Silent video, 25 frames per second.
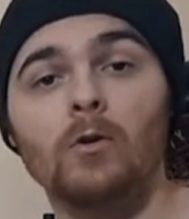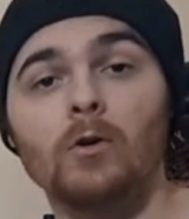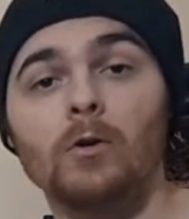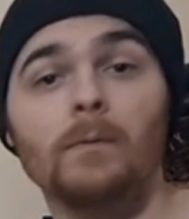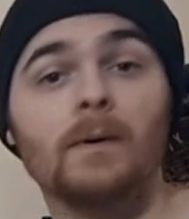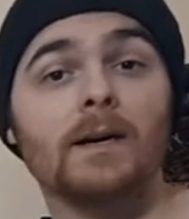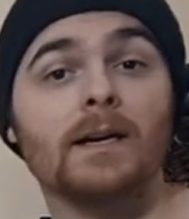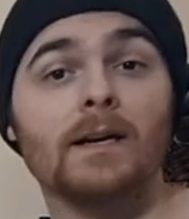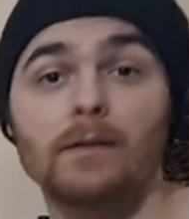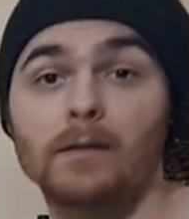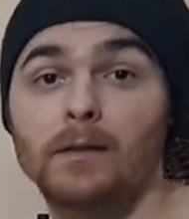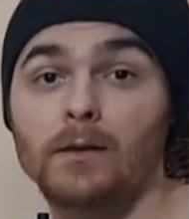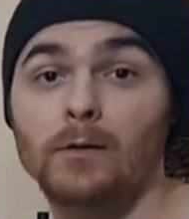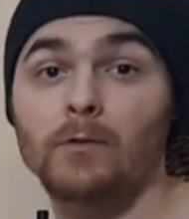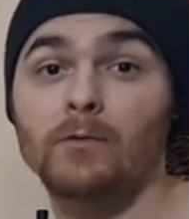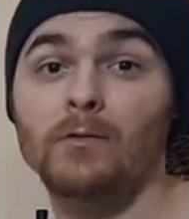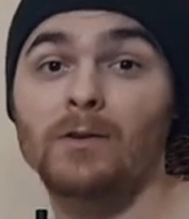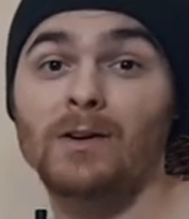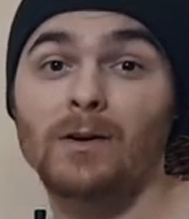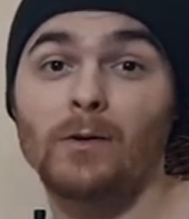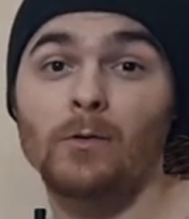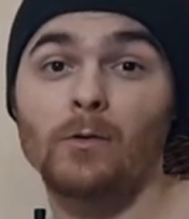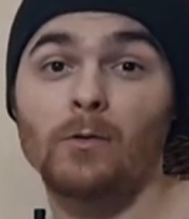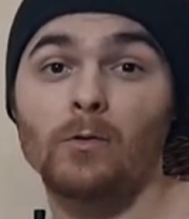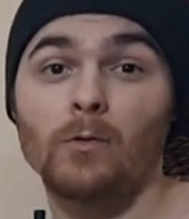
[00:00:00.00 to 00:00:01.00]
Le magasin
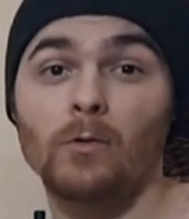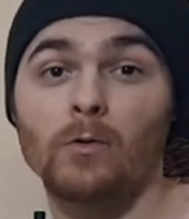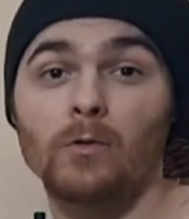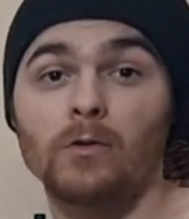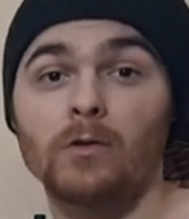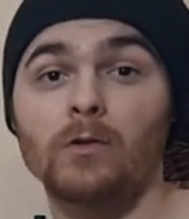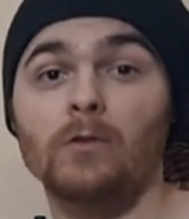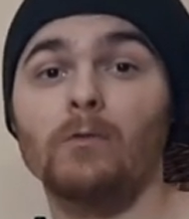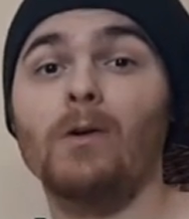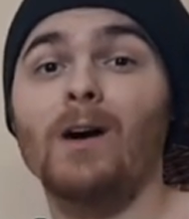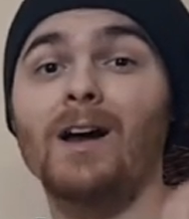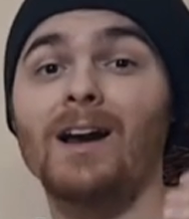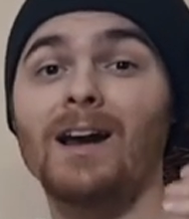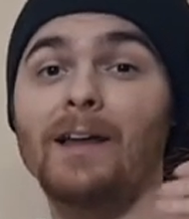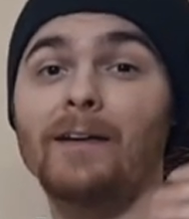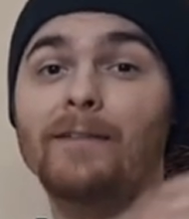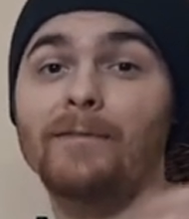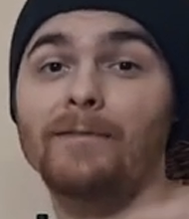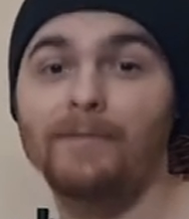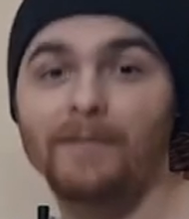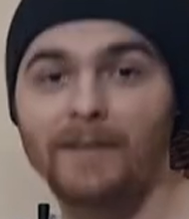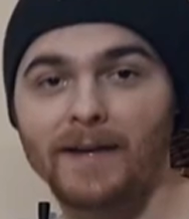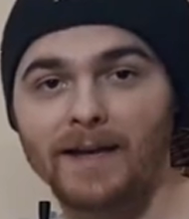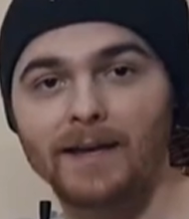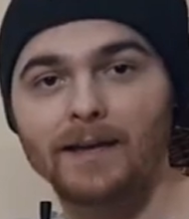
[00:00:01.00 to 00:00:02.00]
devait le recevoir la
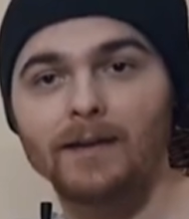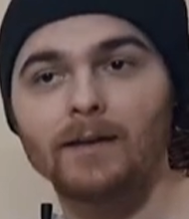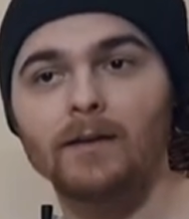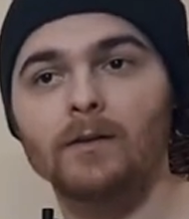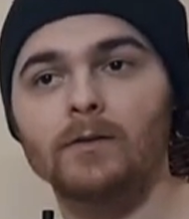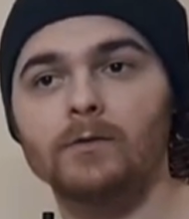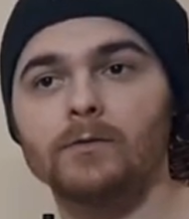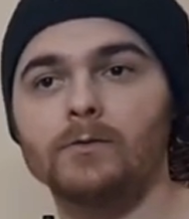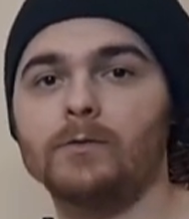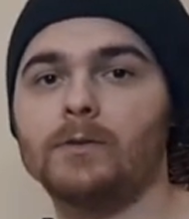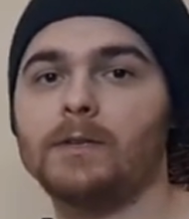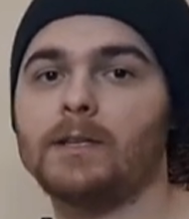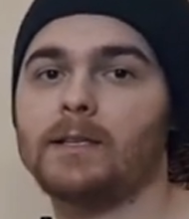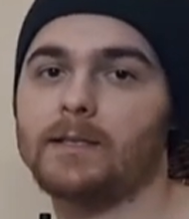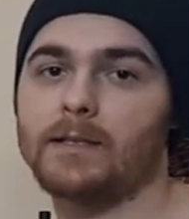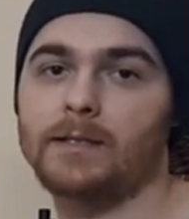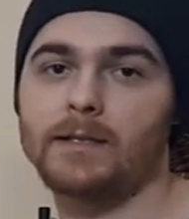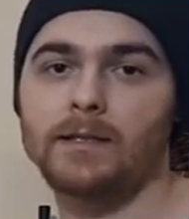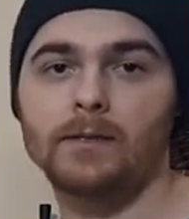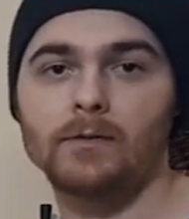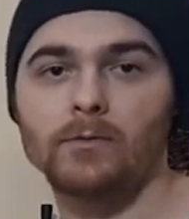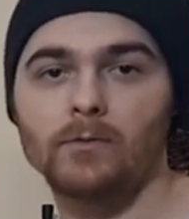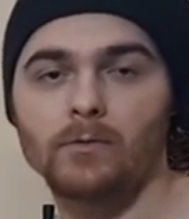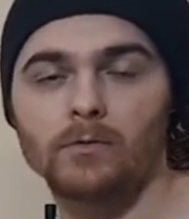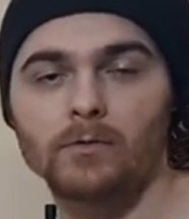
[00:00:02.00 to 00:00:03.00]
veille du
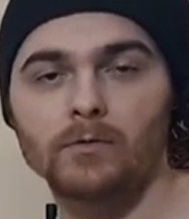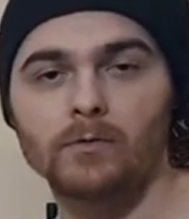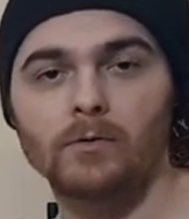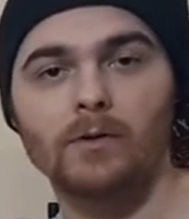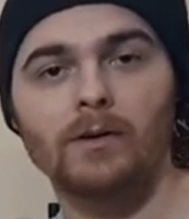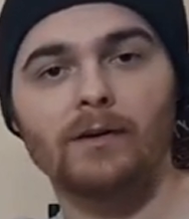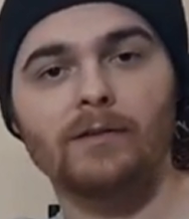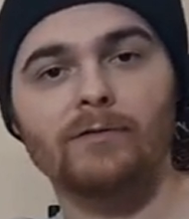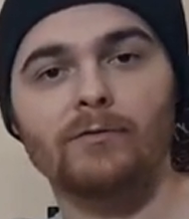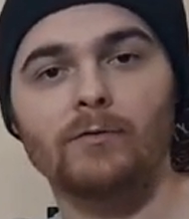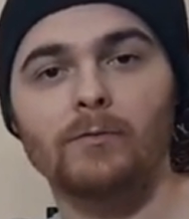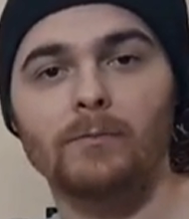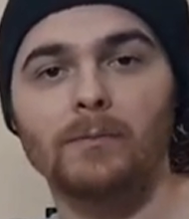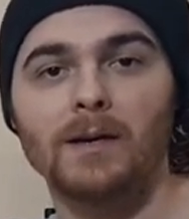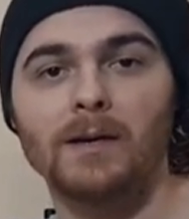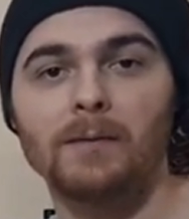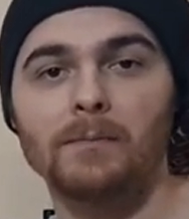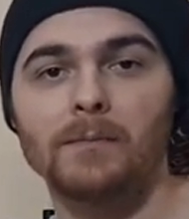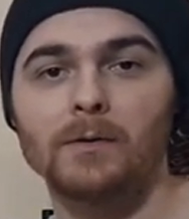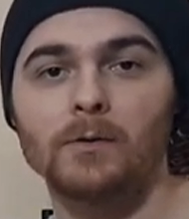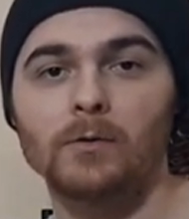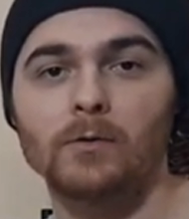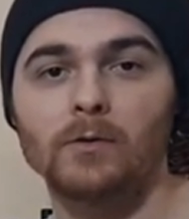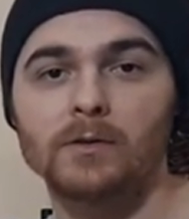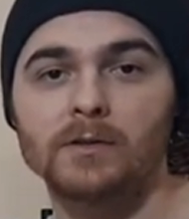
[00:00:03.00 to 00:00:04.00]
décès donc de la femelle
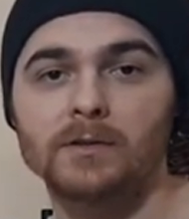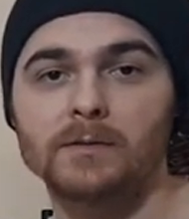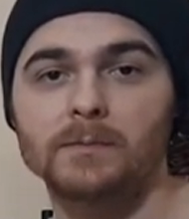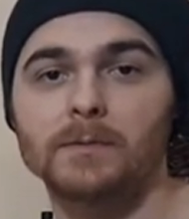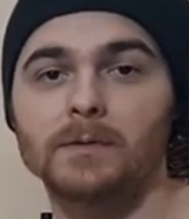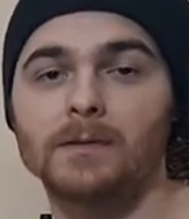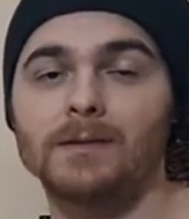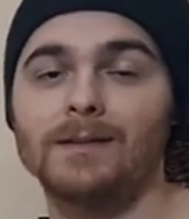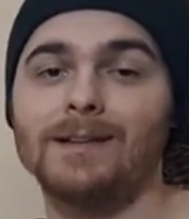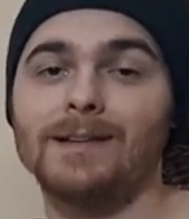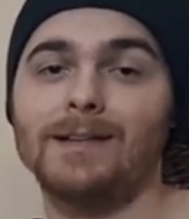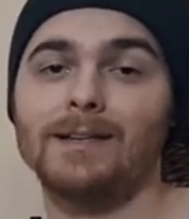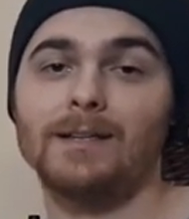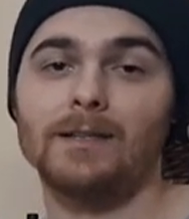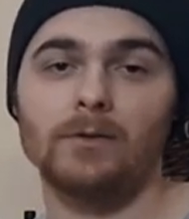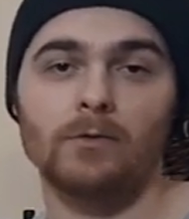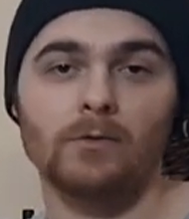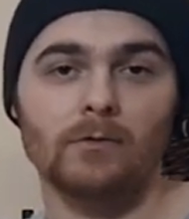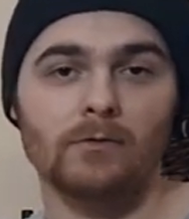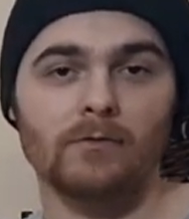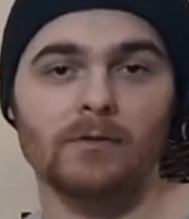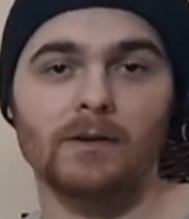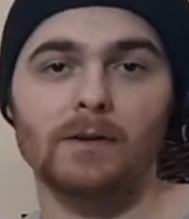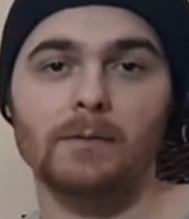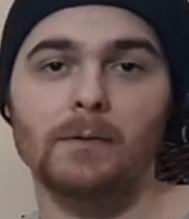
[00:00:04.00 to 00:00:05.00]
malheureusement,
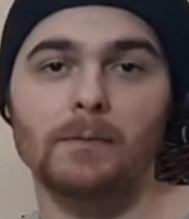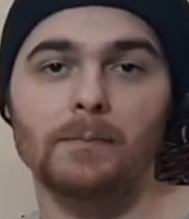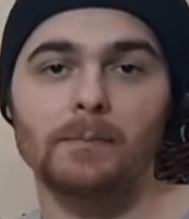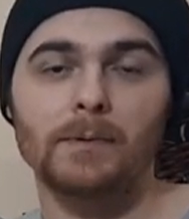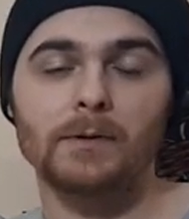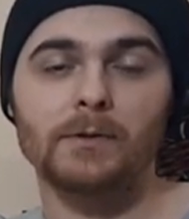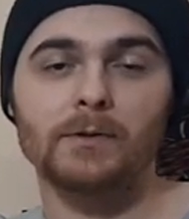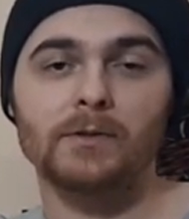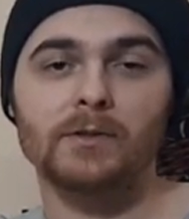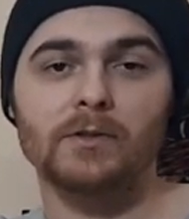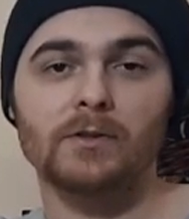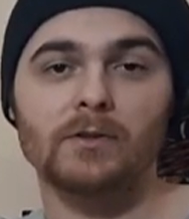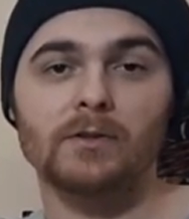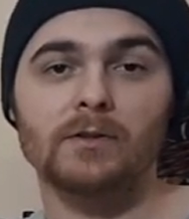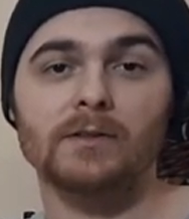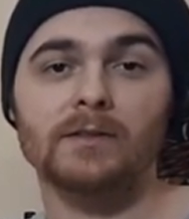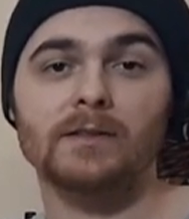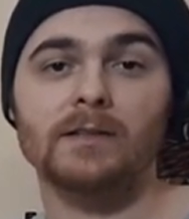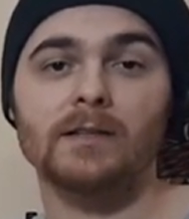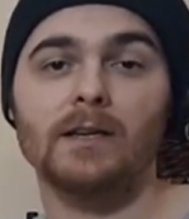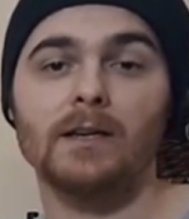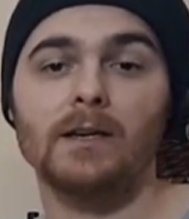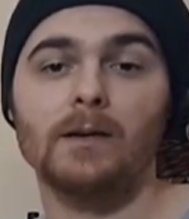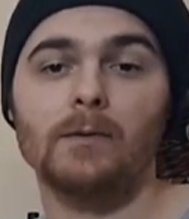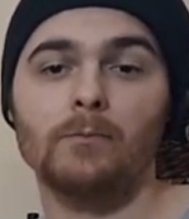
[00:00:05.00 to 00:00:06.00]
donc vraiment pas eu de
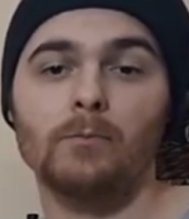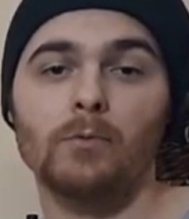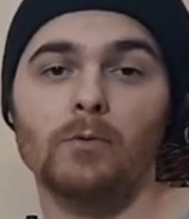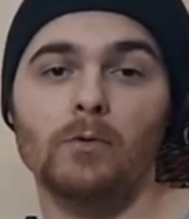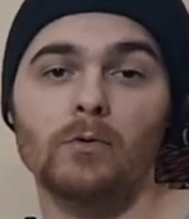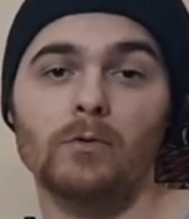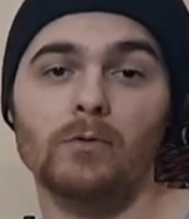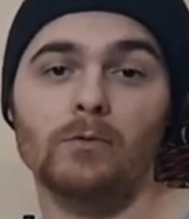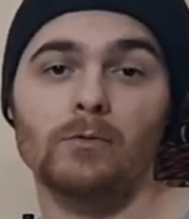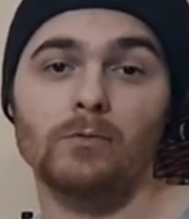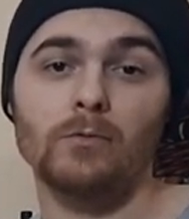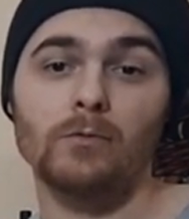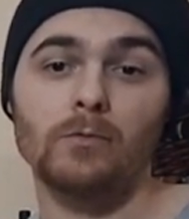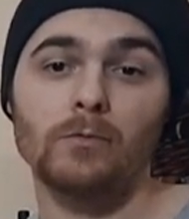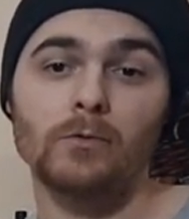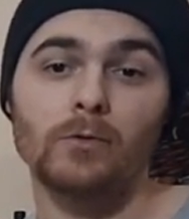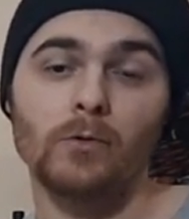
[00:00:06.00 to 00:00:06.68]
chance pour le coup.